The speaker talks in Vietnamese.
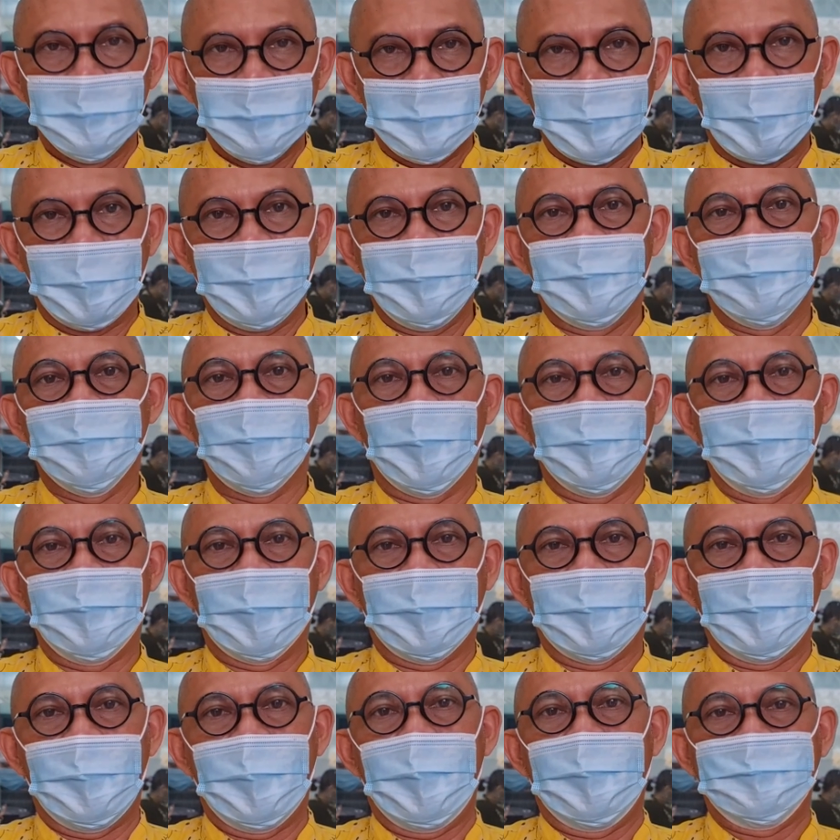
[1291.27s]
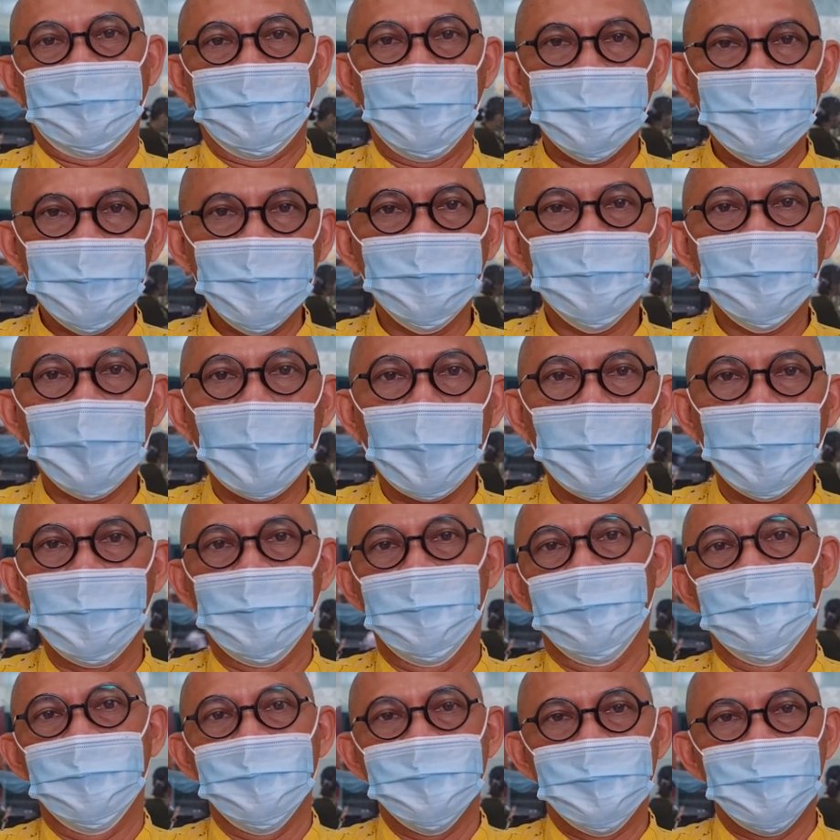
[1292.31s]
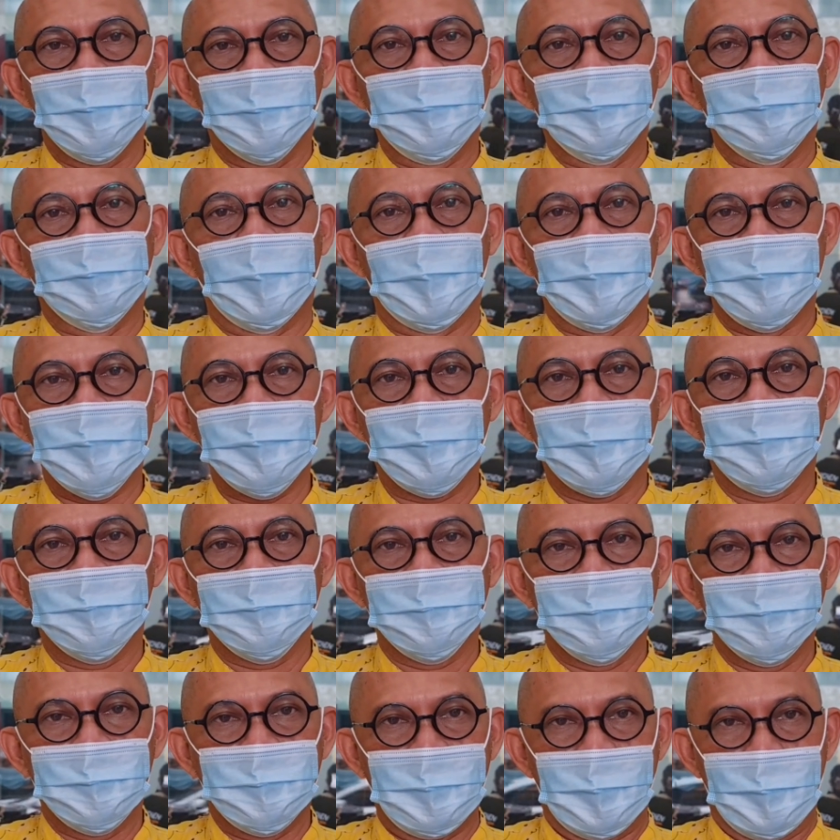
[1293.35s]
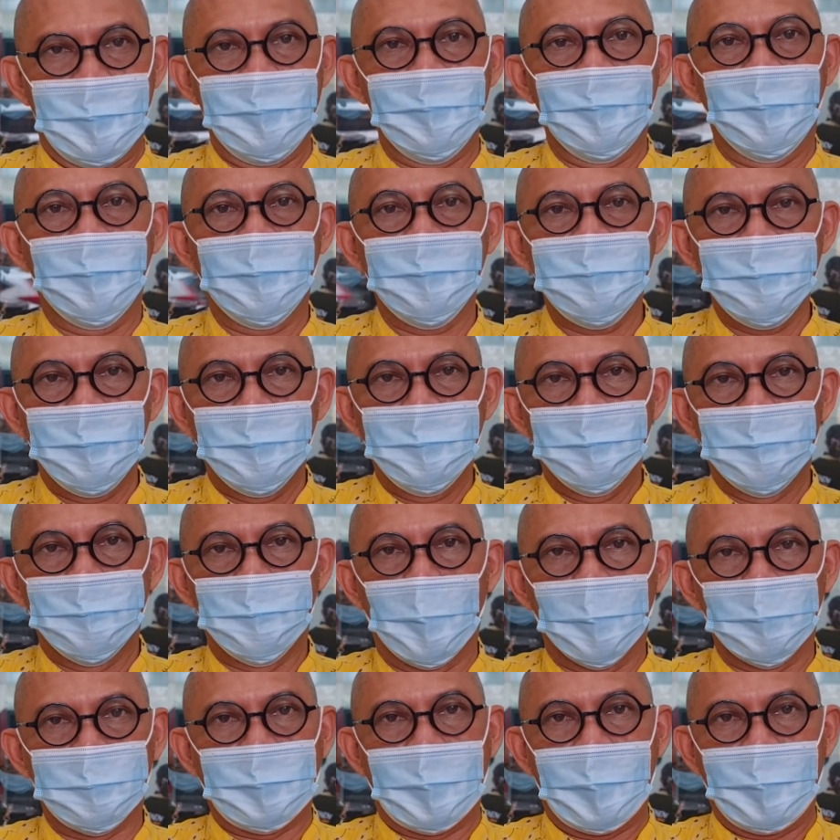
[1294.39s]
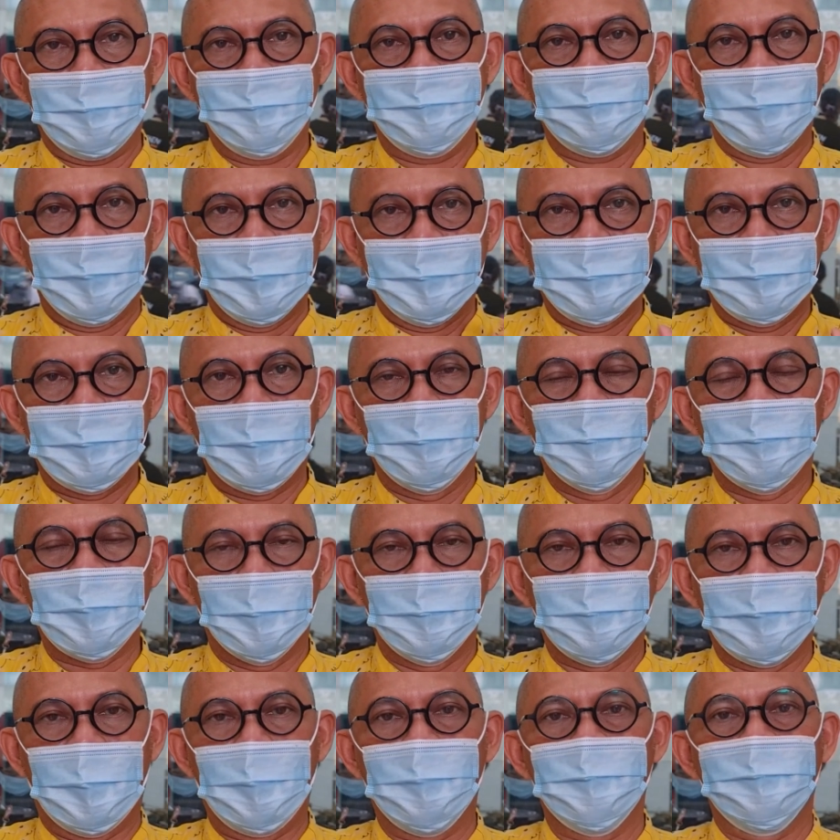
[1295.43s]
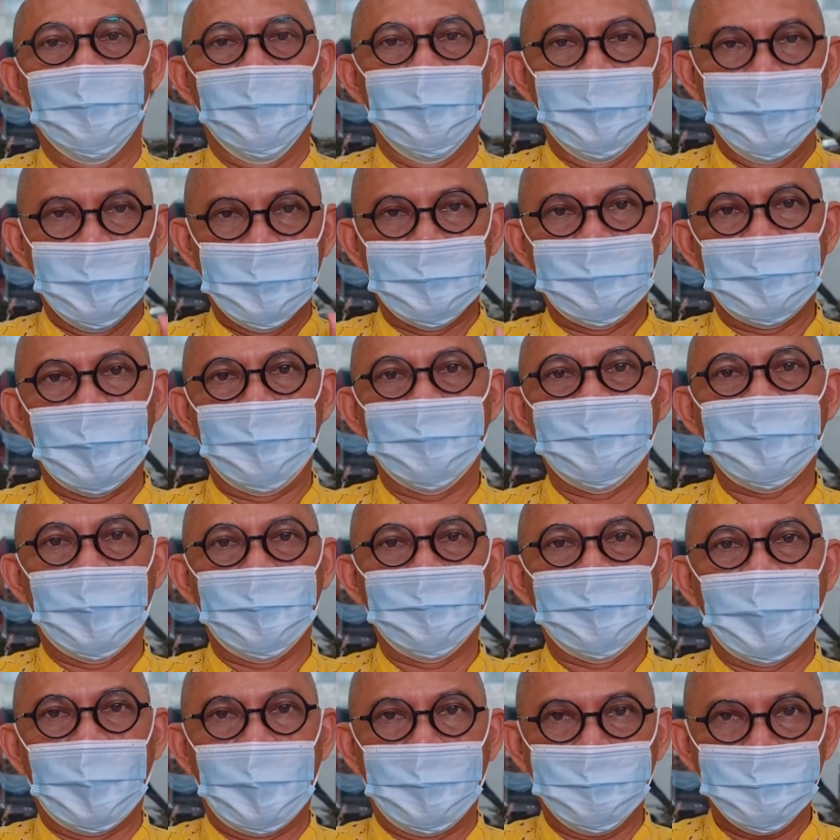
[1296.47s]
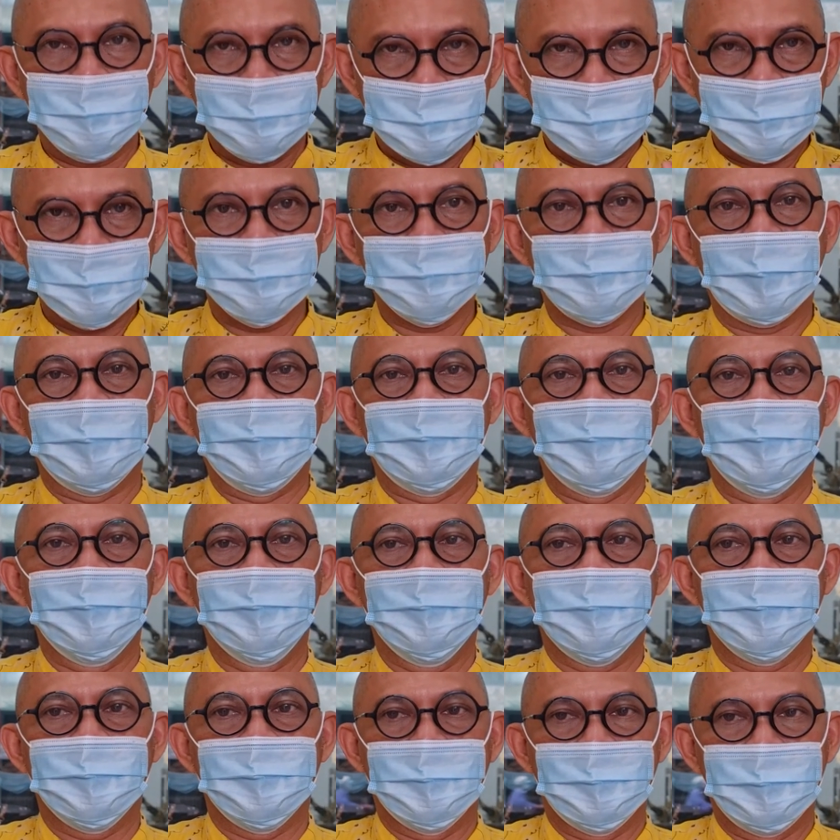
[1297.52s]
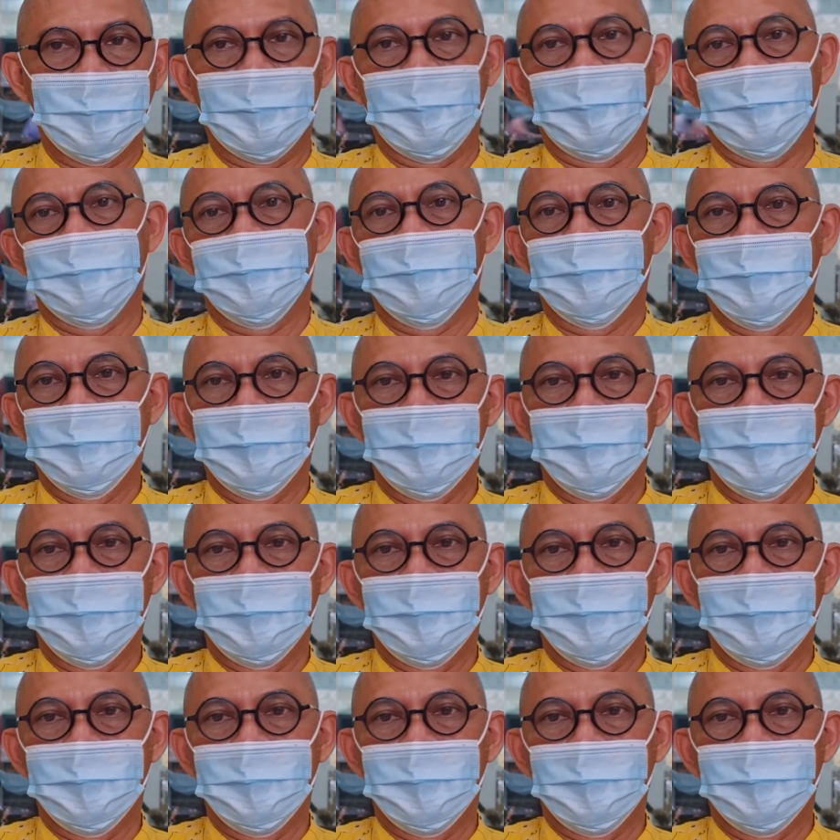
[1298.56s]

hãy điện thoại đặt gà cho chúng tôi. Số điện thoại rất dễ nhớ 18000 888 39. Dạ.